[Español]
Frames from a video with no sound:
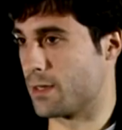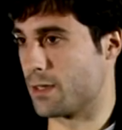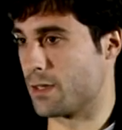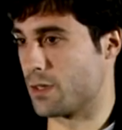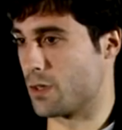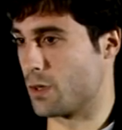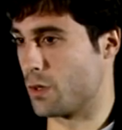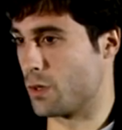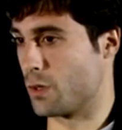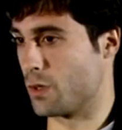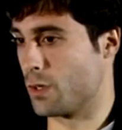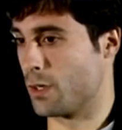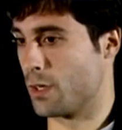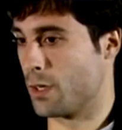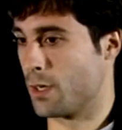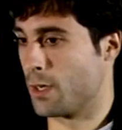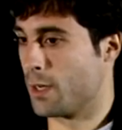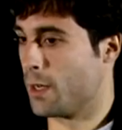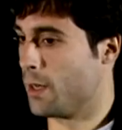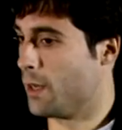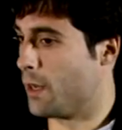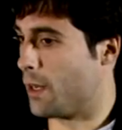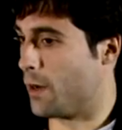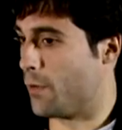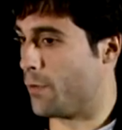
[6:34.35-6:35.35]
Eso
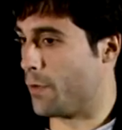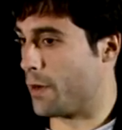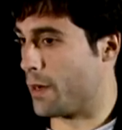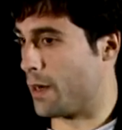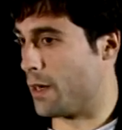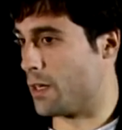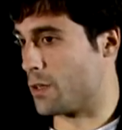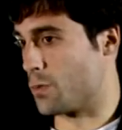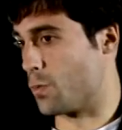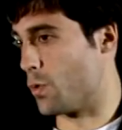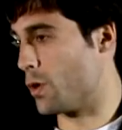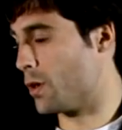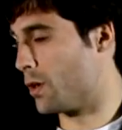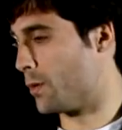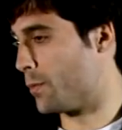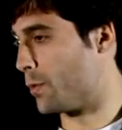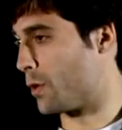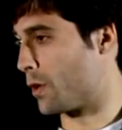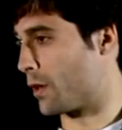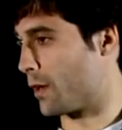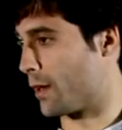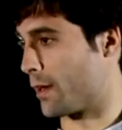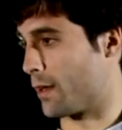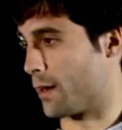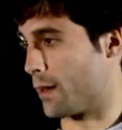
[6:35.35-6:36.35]
al final es bueno
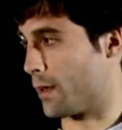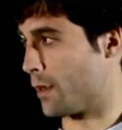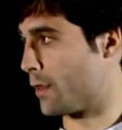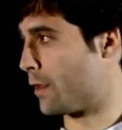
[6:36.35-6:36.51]
porque quiere